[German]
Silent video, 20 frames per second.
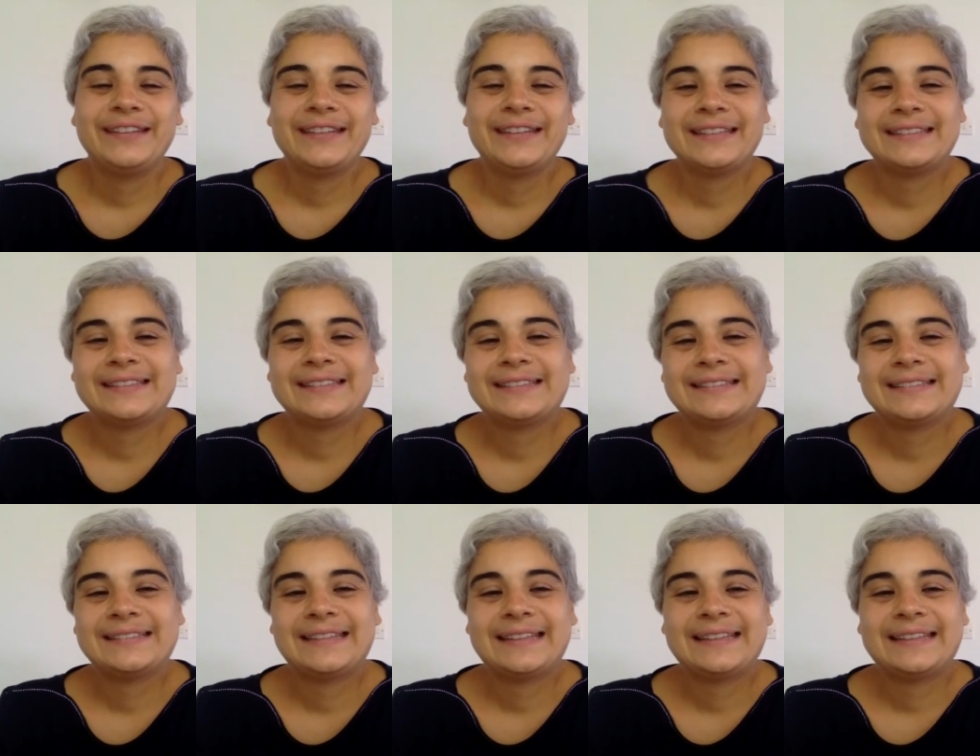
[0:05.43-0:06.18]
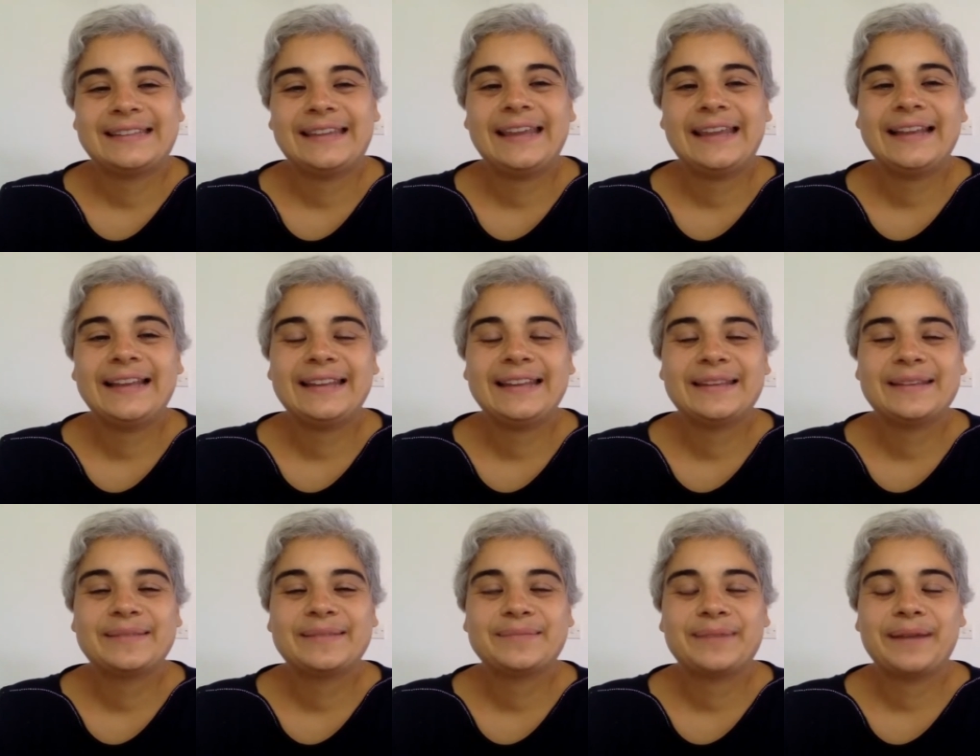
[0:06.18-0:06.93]
ich es
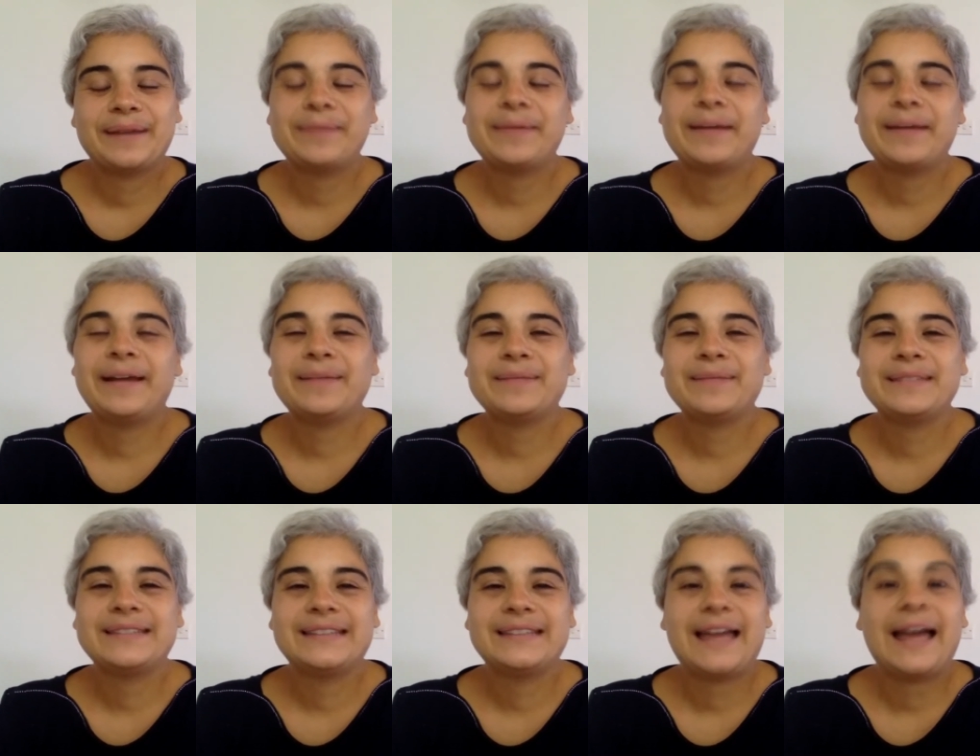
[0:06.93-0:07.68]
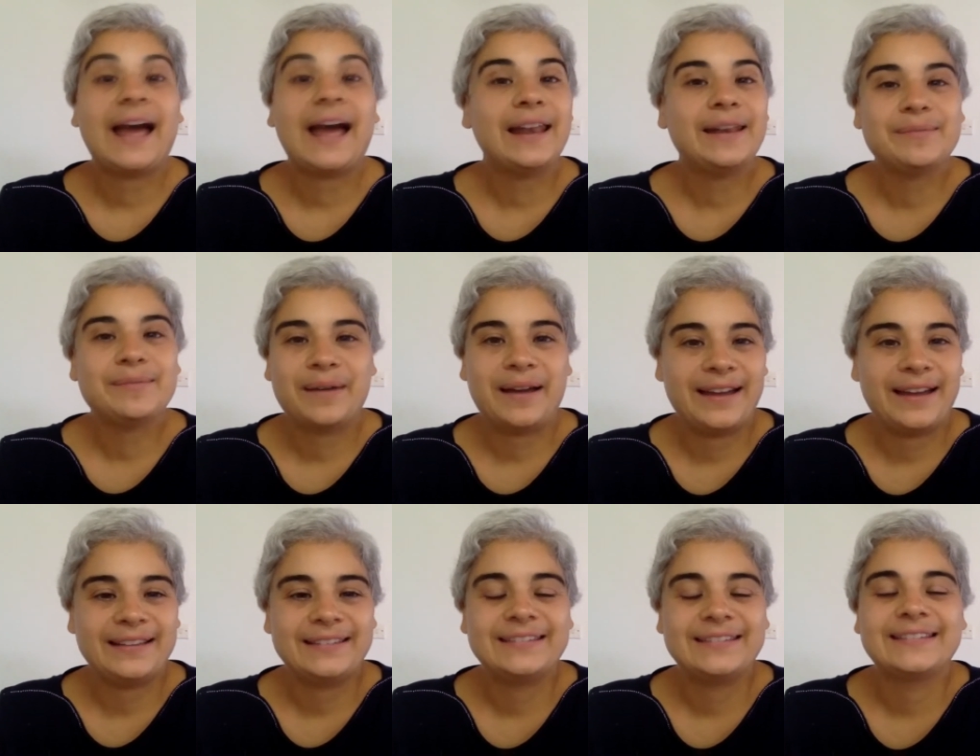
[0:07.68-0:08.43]
tatsächlich manchmal ein bisschen
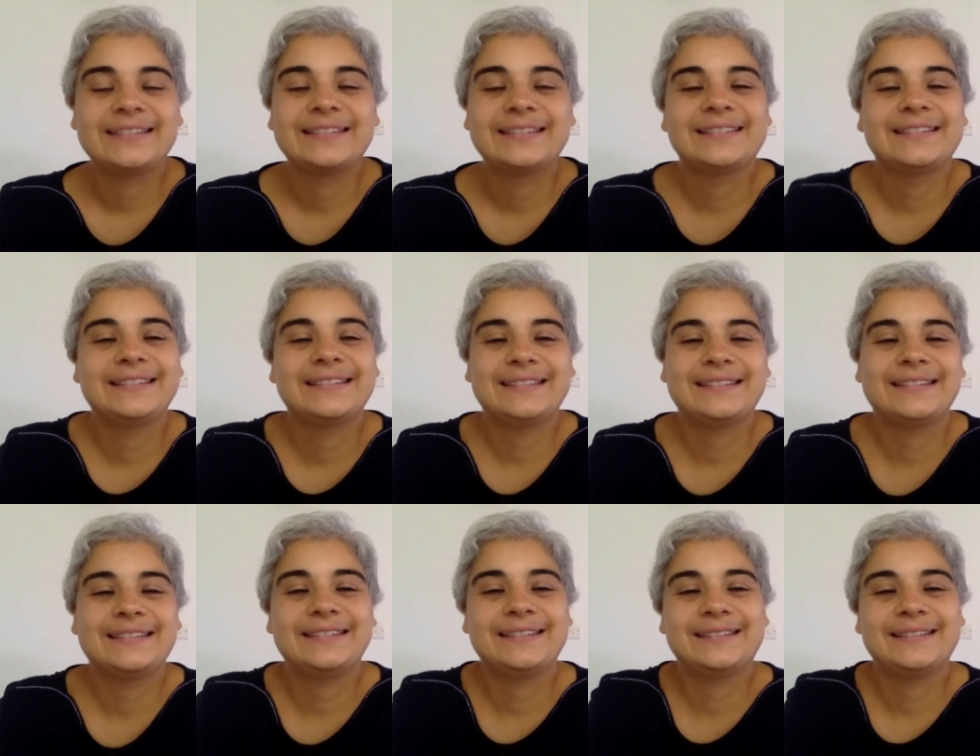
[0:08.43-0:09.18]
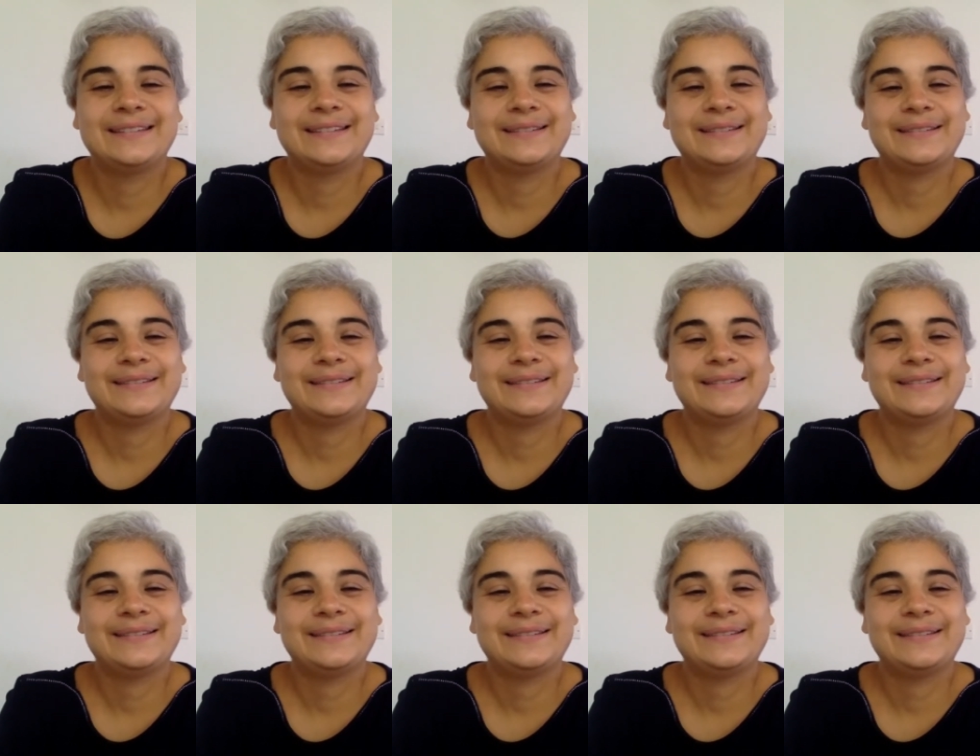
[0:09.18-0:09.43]
anmaßend, dass,